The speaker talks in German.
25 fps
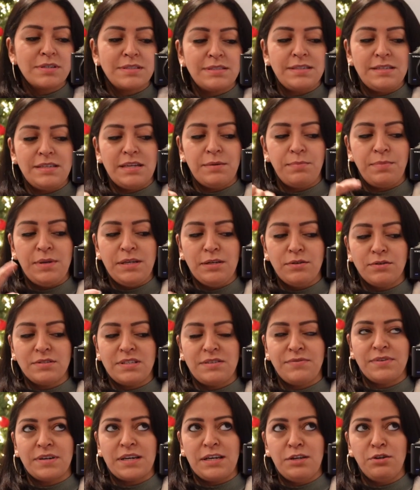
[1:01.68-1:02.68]
gesehen. Der Pino
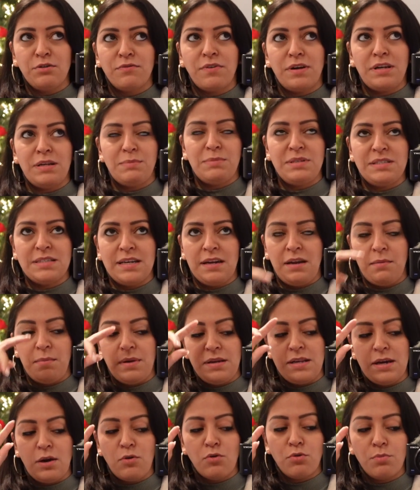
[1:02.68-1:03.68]
Severino war nämlich da, der
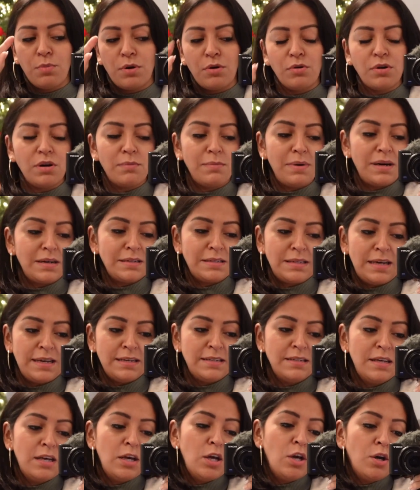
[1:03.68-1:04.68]
mir die Augenbrauen gemacht
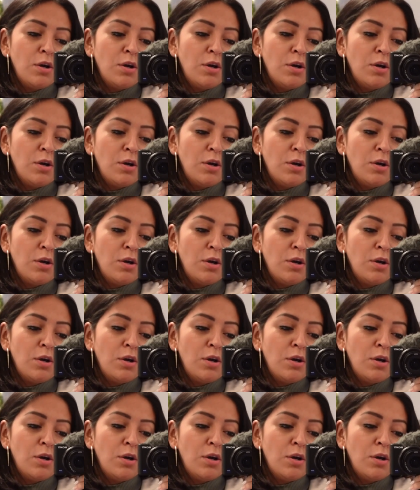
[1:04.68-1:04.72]
hat.